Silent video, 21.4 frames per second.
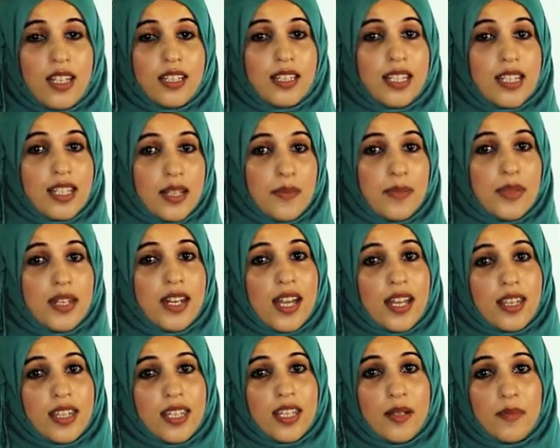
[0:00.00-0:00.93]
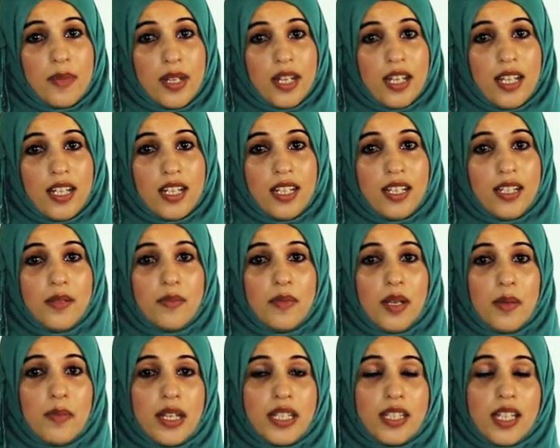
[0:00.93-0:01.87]
تستمر هذه المرحلة ما
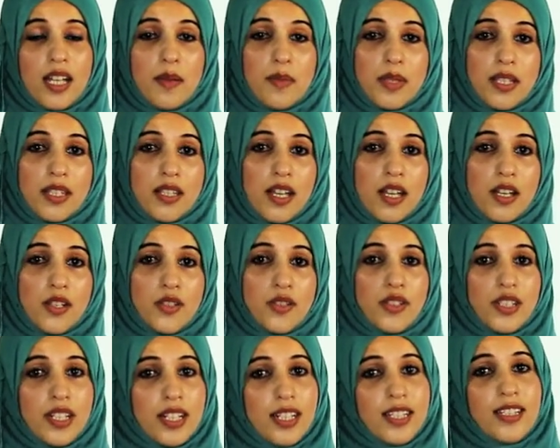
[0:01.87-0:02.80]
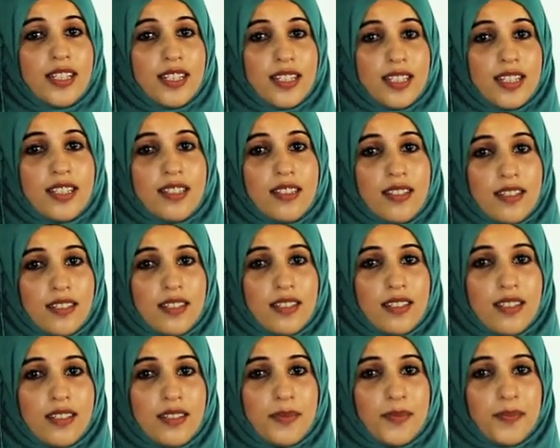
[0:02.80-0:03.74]
بين 15 إلى 30
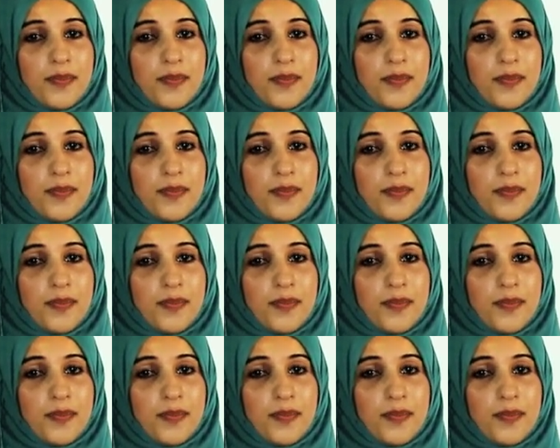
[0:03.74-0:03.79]
دقيقة